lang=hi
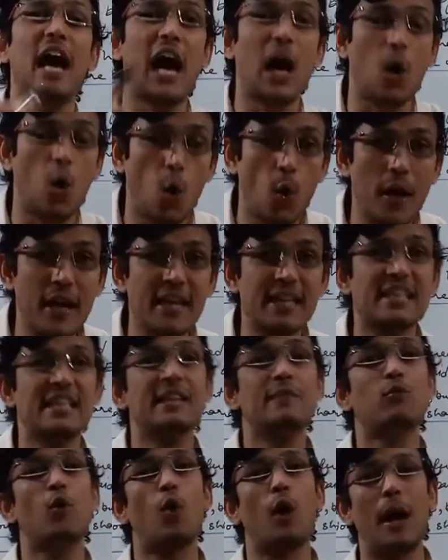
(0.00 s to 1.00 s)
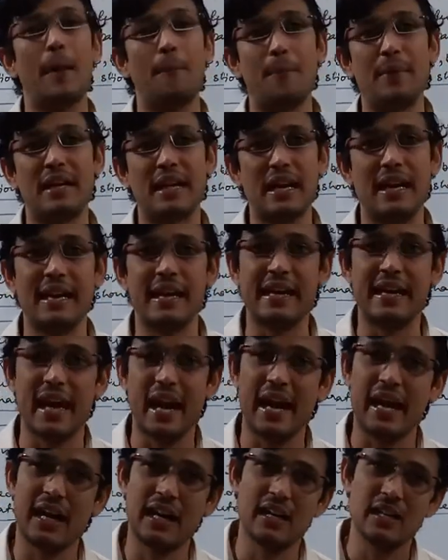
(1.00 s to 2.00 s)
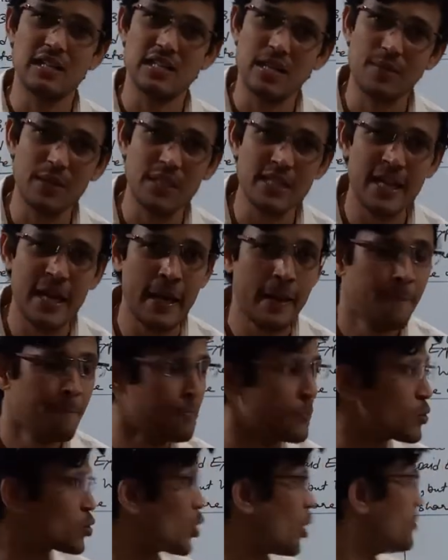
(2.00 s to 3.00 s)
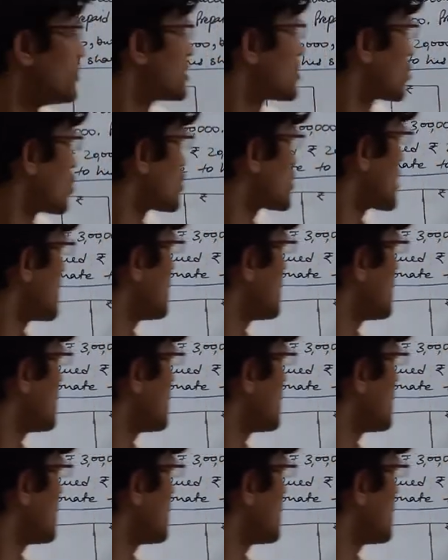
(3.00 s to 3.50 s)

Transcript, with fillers: अकॉर्डिंग ही वो कैपिटल लेके आएगा समझ गए तो हम इस क्वेश्चन